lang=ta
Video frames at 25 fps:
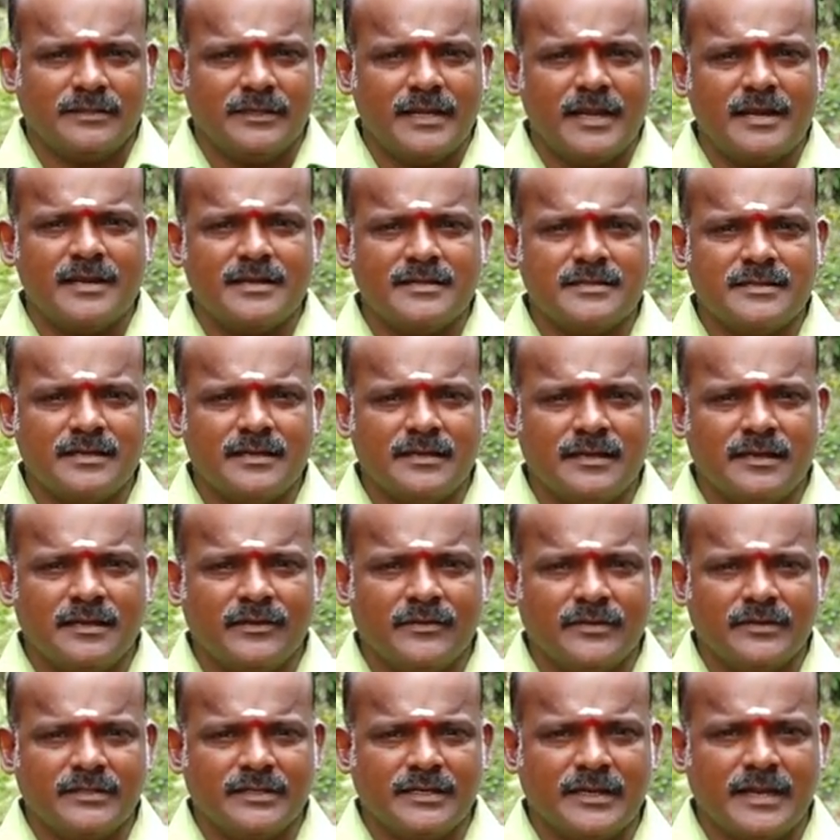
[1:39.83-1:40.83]

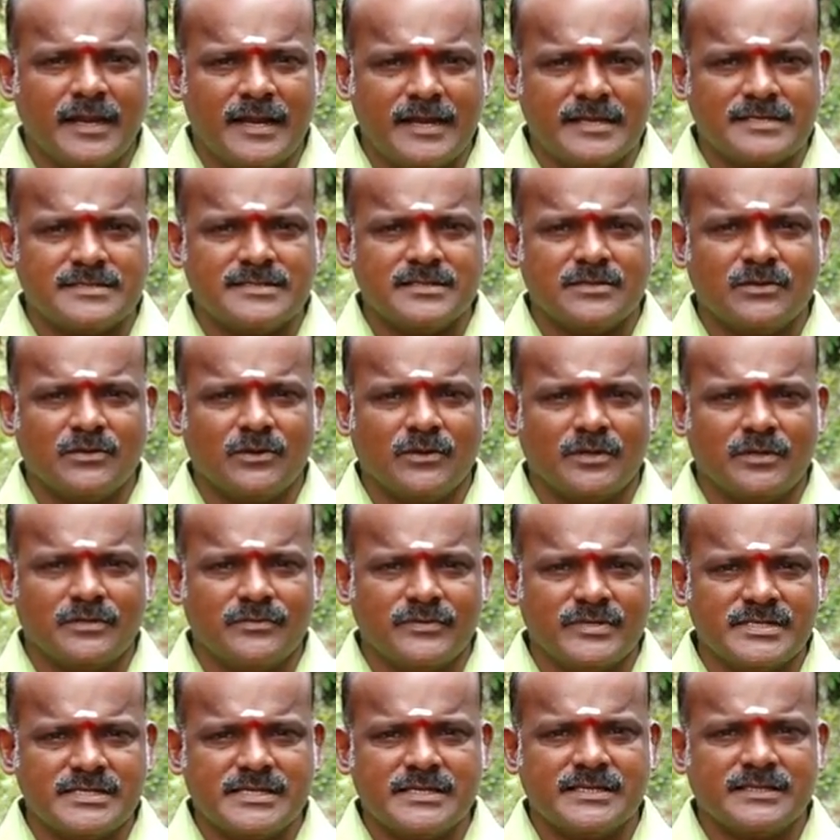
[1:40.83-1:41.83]
தேடுதலில் வந்து கிடைச்ச ஒரு
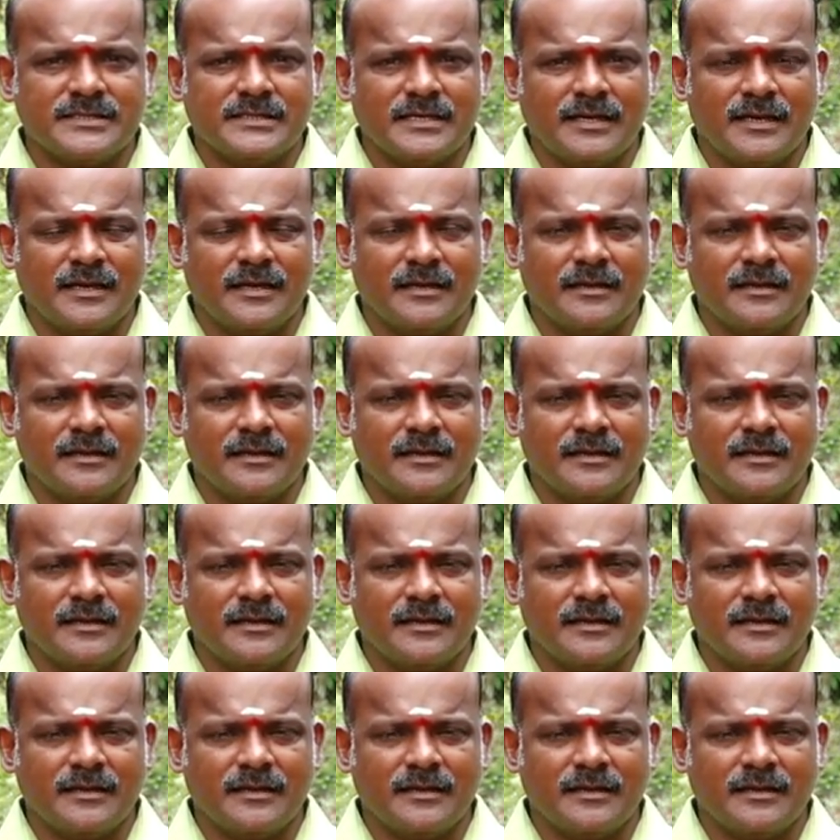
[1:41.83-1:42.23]
விஷயத்த